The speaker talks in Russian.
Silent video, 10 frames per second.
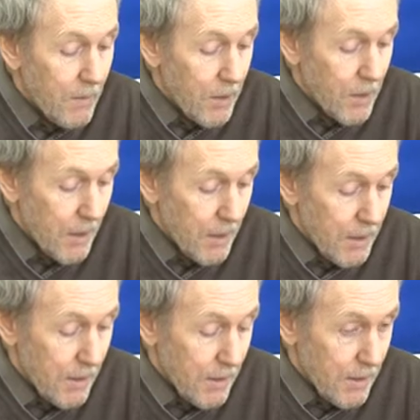
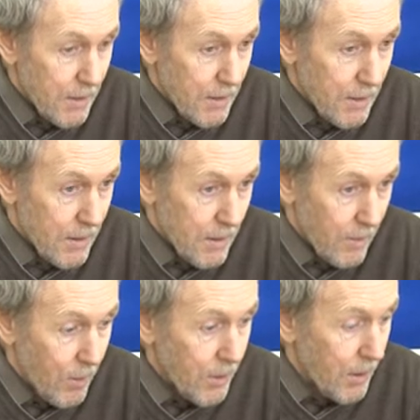встречался с
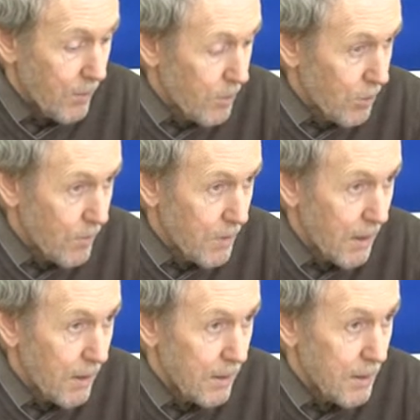работниками службы
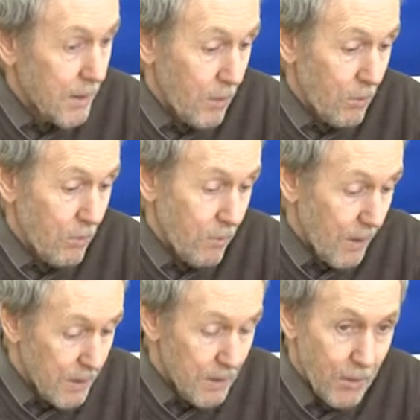занятости. Ну, у
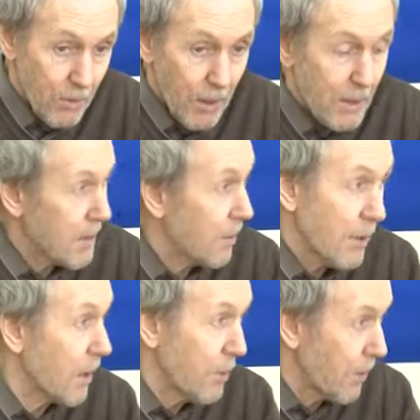вас ситуация
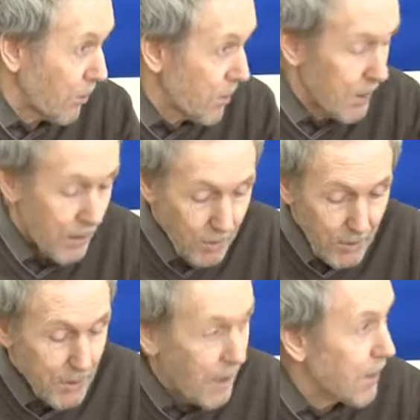благополучная, то
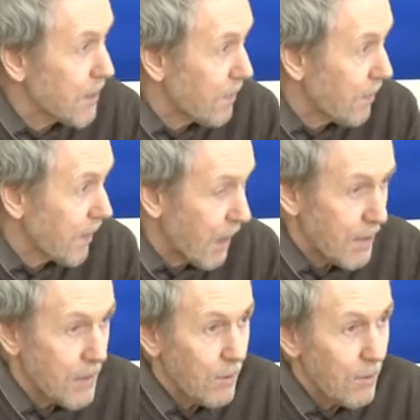есть количество
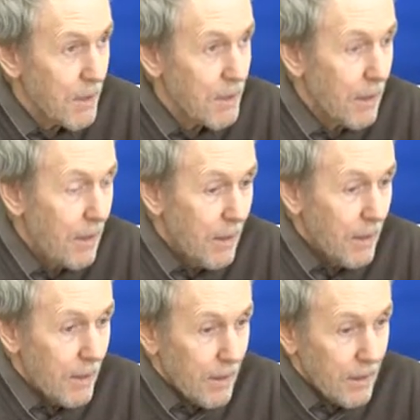вакансий у вас –
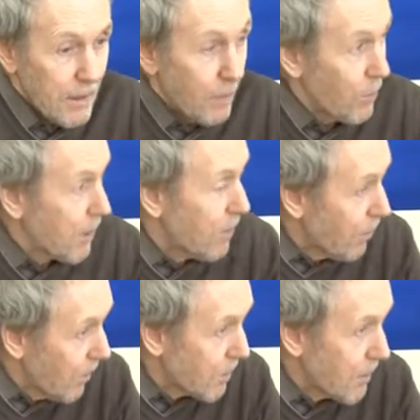намного
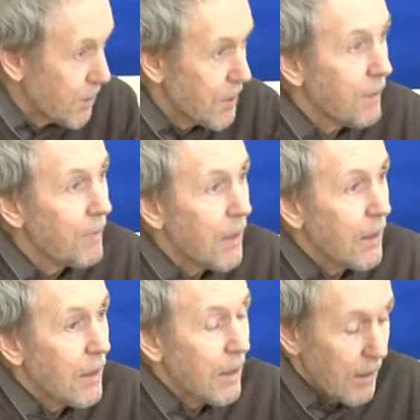больше, чем
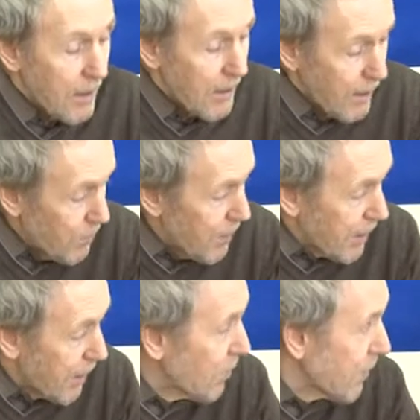э,
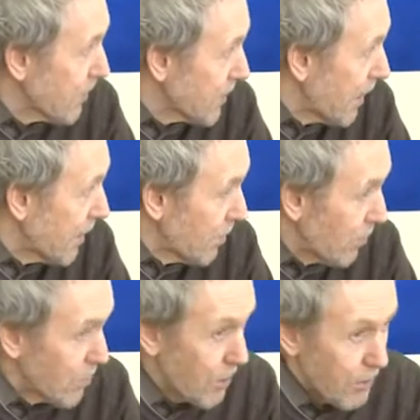людей, которые встали на
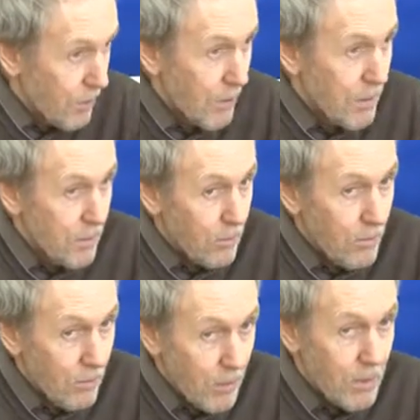учет. То есть, ну,
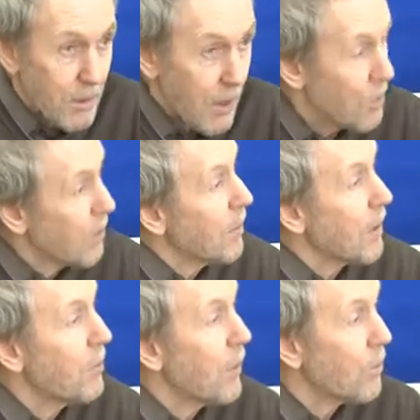можно сказать, что
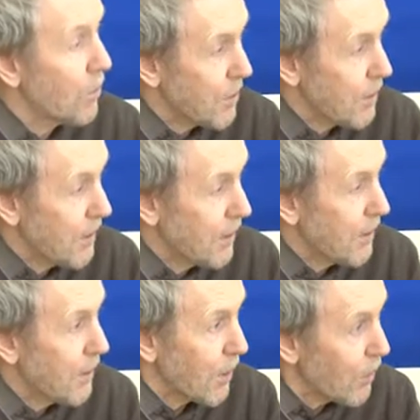
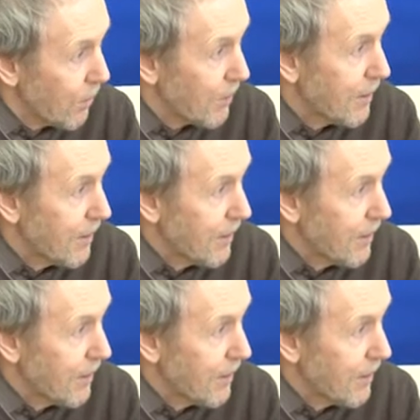благополучный район